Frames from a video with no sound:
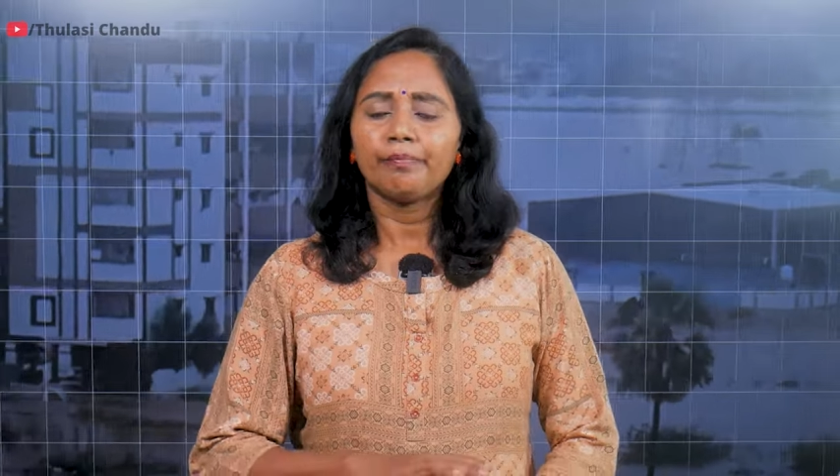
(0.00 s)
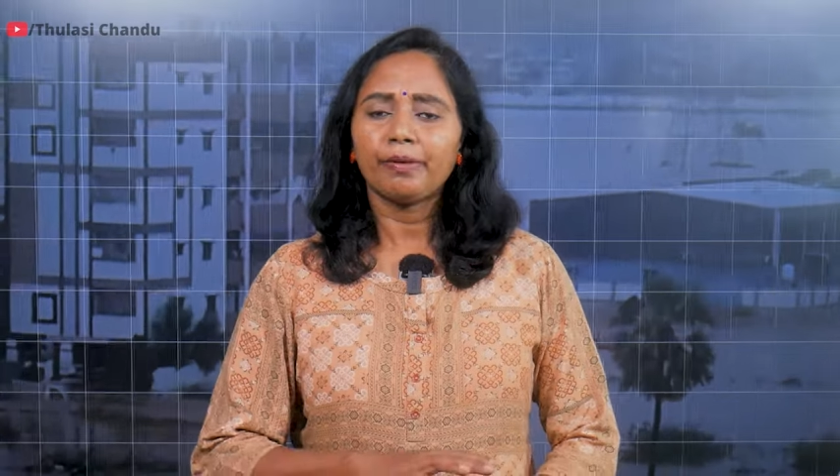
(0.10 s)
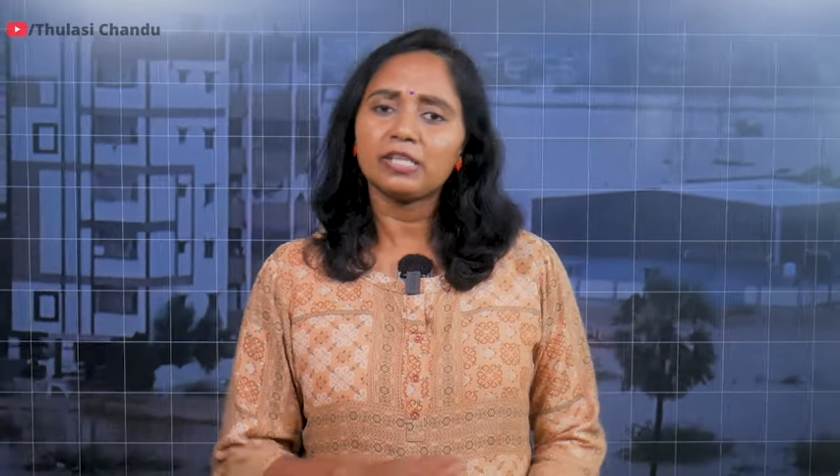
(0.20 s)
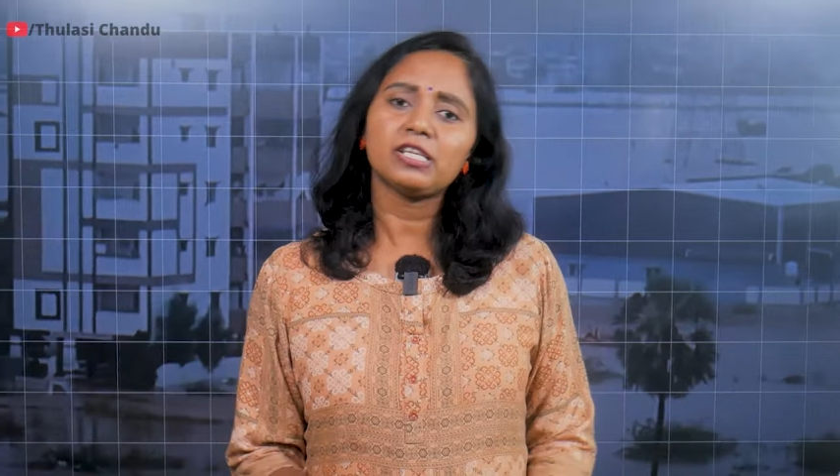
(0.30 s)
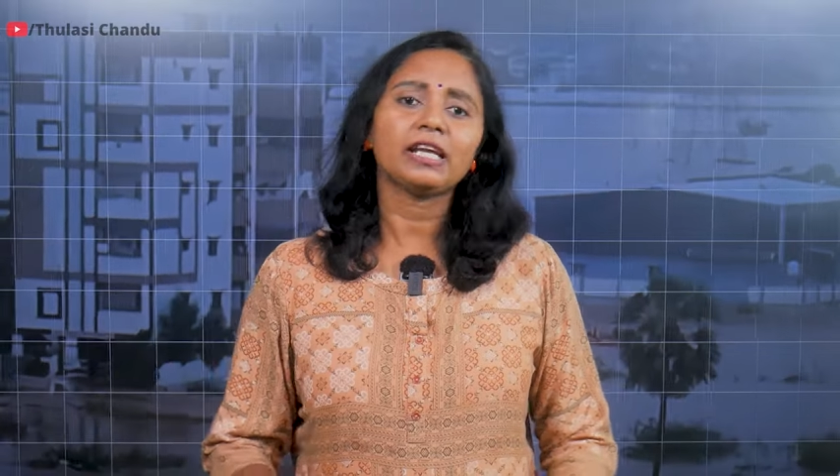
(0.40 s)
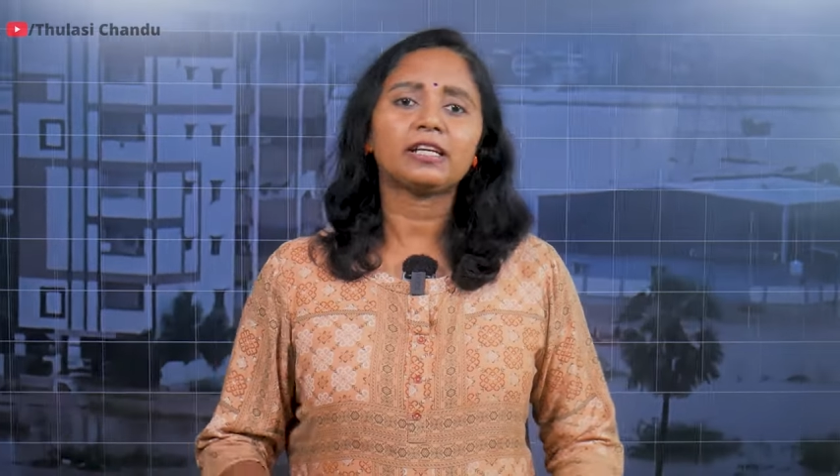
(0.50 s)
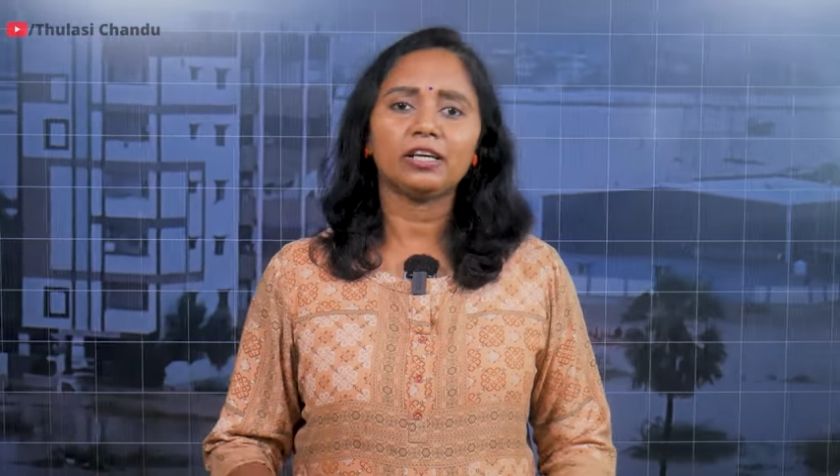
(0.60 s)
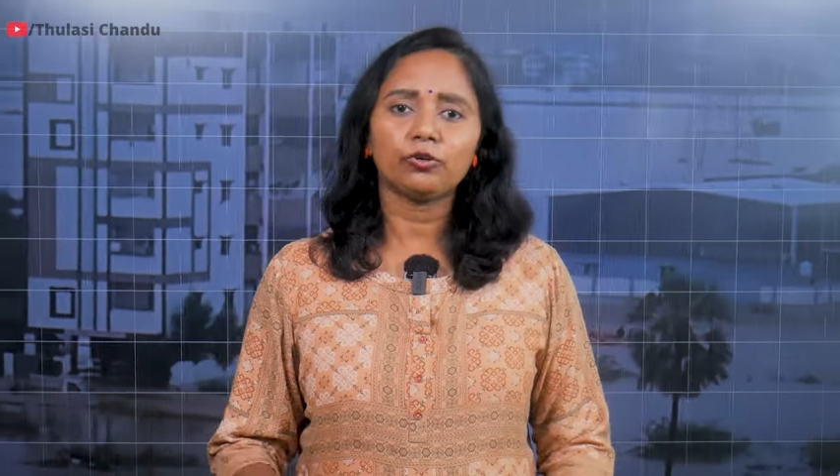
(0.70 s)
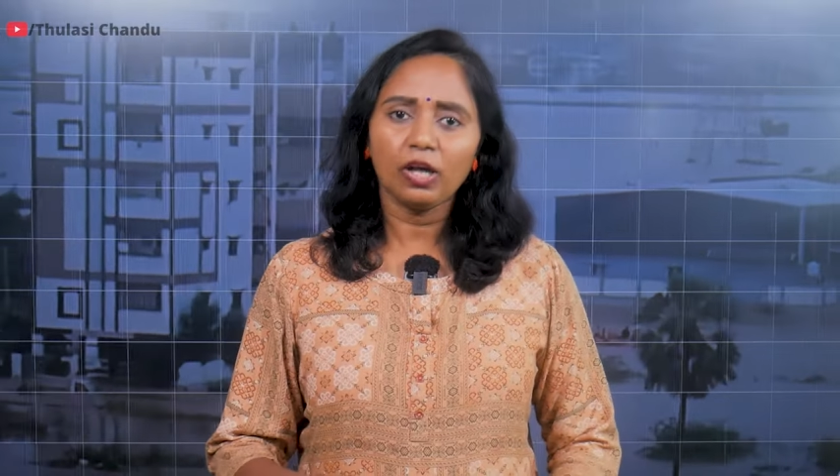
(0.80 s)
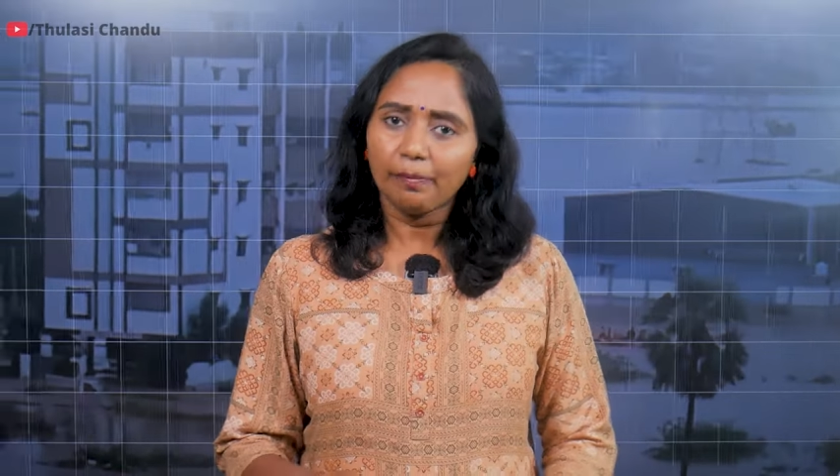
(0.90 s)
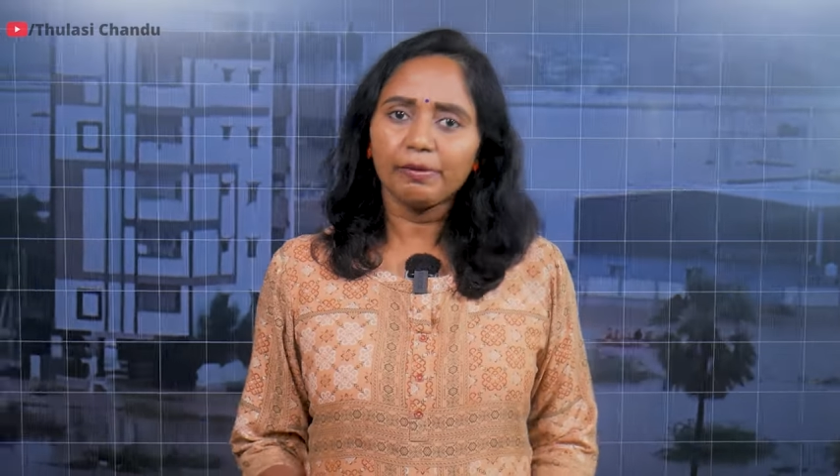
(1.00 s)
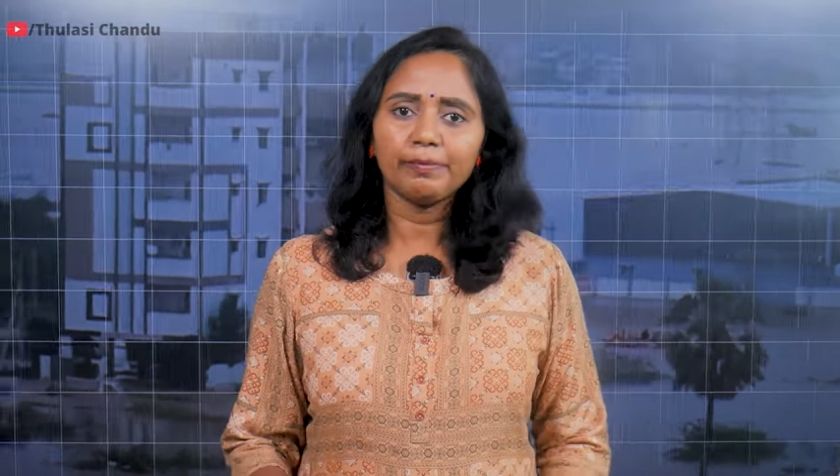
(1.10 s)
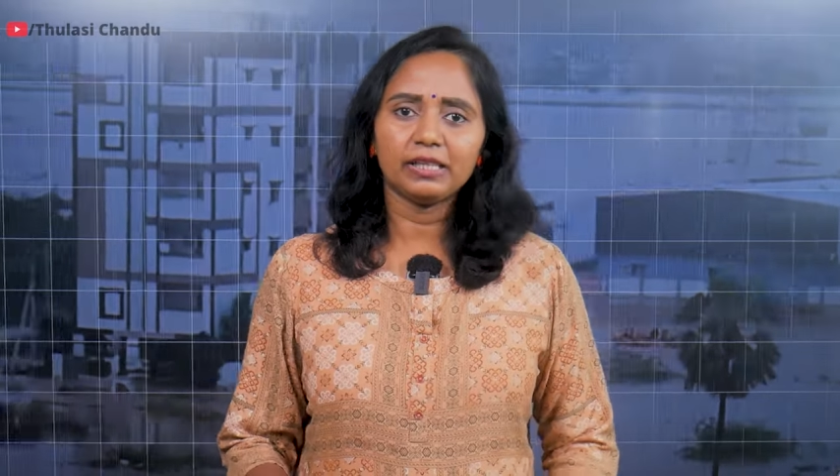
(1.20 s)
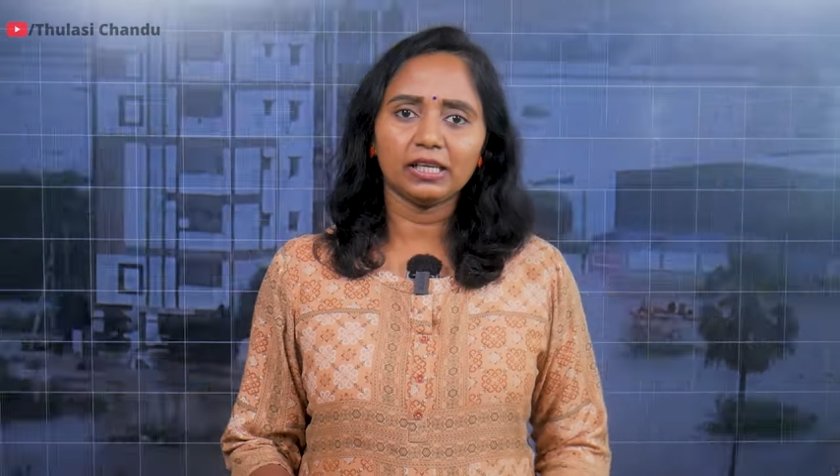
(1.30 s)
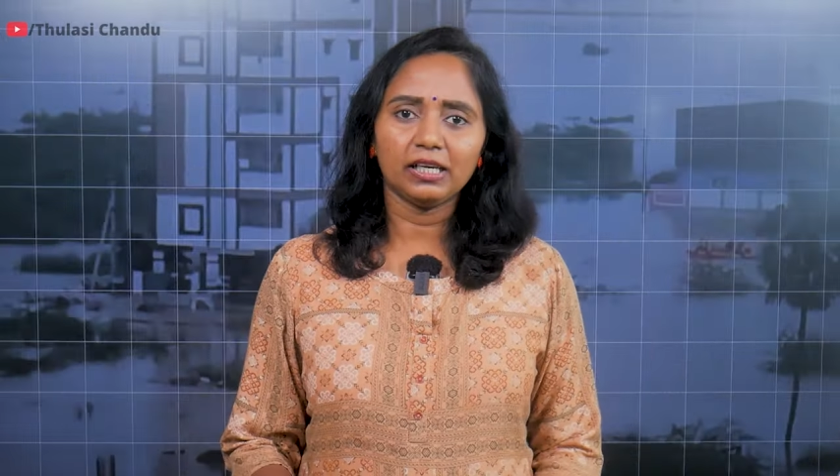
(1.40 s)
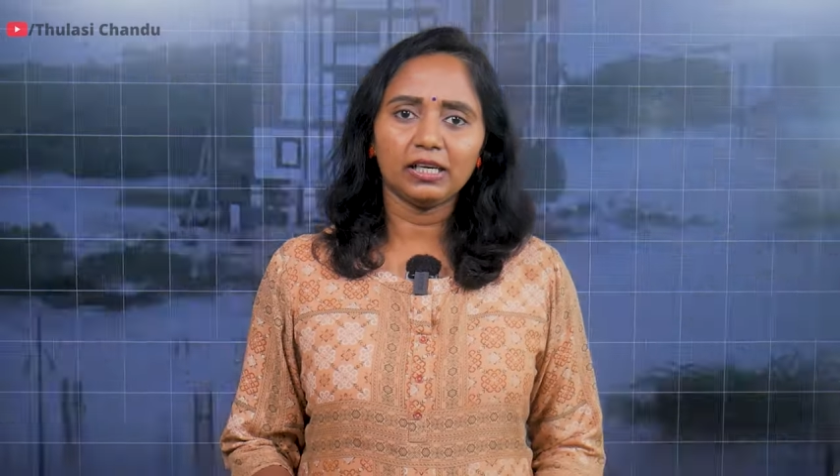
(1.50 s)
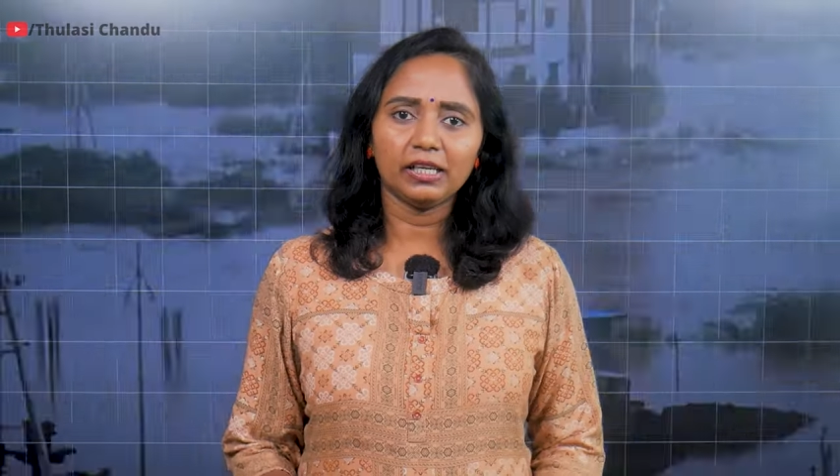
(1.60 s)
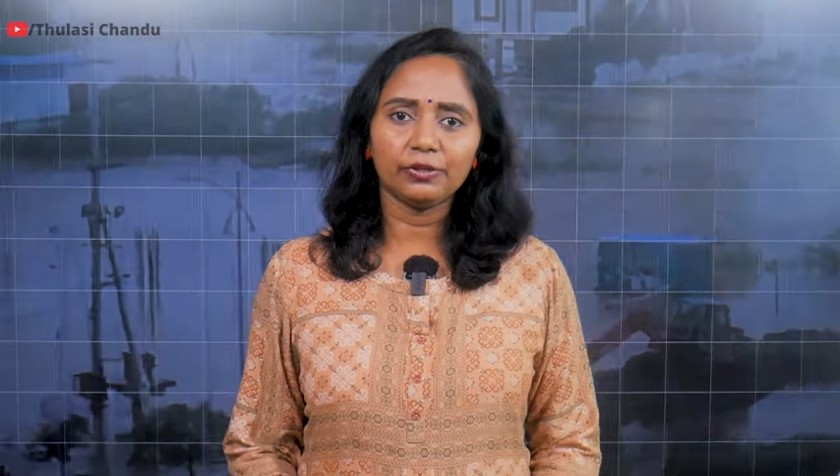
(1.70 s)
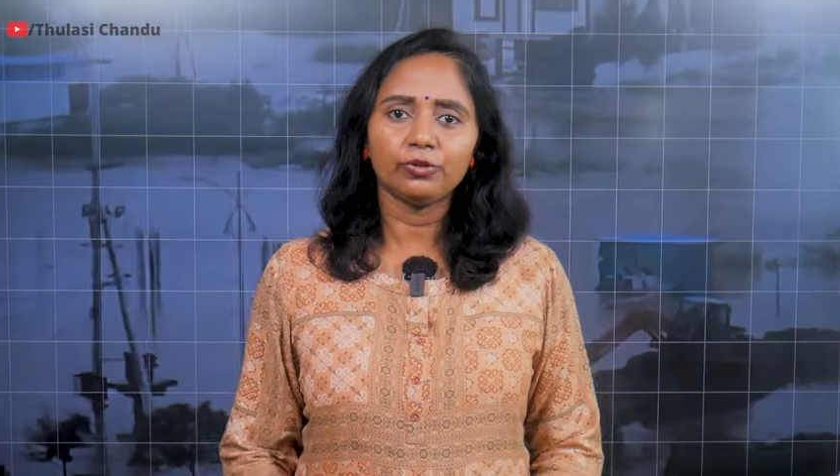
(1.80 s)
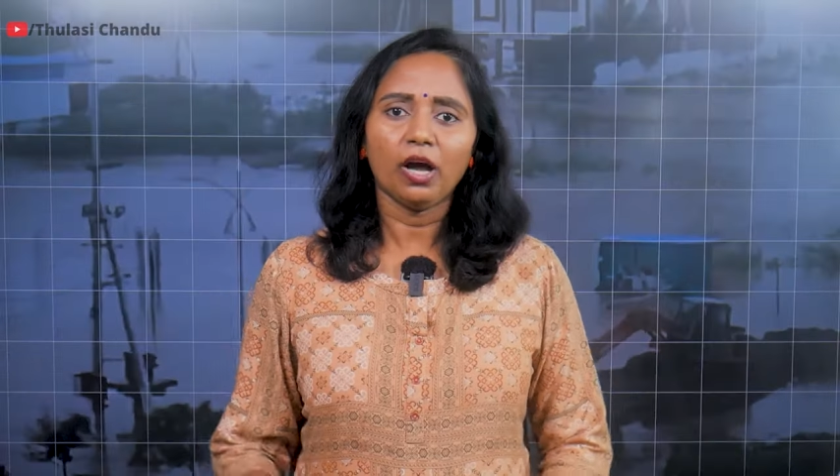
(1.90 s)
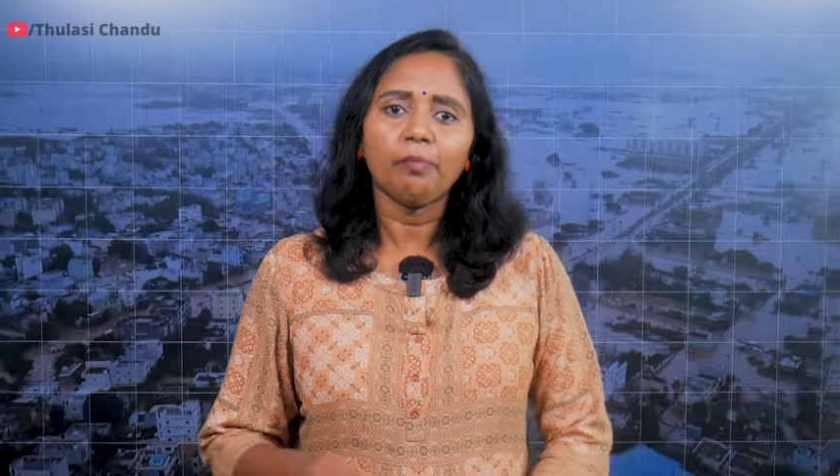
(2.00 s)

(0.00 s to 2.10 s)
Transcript: ప్రజలు ఎక్కడా కూడా అప్రమత్తంగా లేరు